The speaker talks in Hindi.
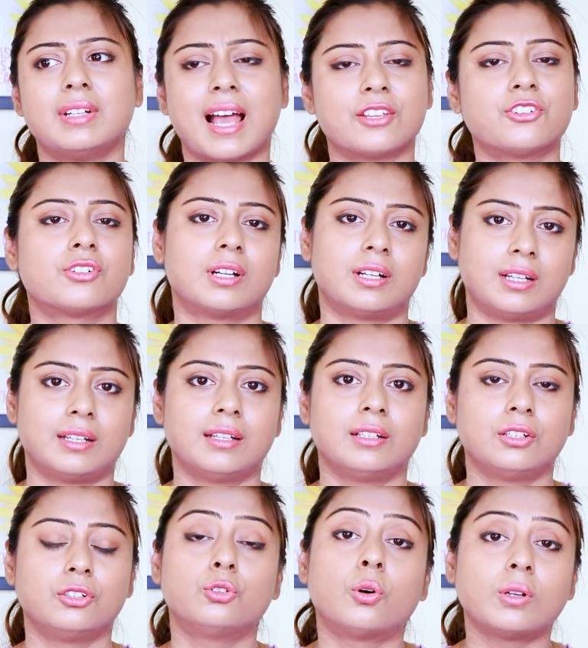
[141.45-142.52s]
नेचुरल है
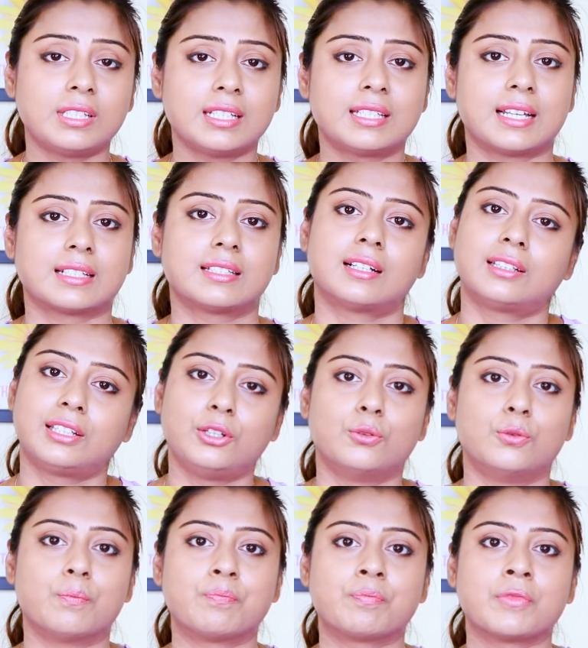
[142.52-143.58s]
दो चीज़ एक साथ क्यों